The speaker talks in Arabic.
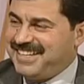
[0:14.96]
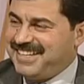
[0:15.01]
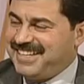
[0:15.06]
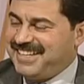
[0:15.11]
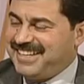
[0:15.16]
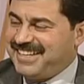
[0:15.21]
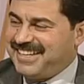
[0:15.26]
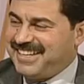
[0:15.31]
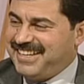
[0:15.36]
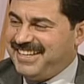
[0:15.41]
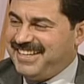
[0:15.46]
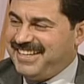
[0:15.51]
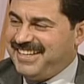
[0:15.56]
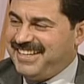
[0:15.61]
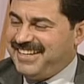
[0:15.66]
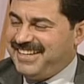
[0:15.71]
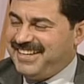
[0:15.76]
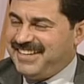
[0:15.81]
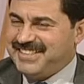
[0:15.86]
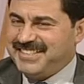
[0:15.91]
الله
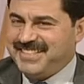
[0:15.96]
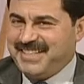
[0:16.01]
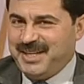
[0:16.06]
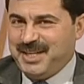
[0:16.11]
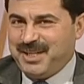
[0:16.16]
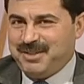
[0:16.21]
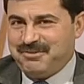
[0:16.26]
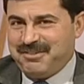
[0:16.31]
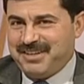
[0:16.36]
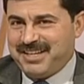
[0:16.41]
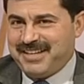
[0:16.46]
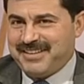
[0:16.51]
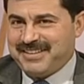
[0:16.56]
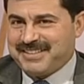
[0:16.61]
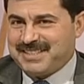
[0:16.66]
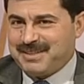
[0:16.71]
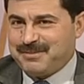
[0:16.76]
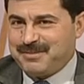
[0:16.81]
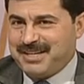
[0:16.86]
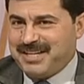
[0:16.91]
يخليك انا سعيد في هذا
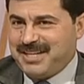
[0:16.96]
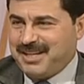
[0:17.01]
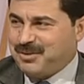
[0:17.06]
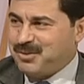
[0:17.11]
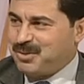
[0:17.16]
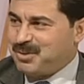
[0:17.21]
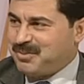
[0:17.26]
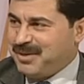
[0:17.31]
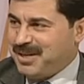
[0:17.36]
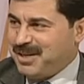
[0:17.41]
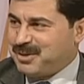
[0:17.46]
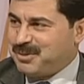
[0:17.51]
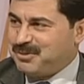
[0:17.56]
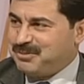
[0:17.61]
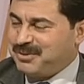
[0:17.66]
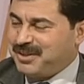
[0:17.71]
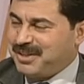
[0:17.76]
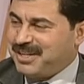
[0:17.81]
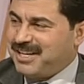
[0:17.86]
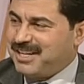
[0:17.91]
الصباح اكون معكم
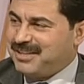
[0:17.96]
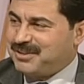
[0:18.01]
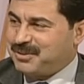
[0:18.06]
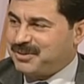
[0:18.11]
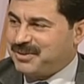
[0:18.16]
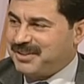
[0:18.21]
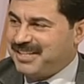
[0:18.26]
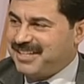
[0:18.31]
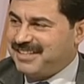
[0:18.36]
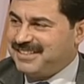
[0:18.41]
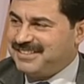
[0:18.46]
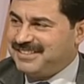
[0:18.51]
في قناه رؤيا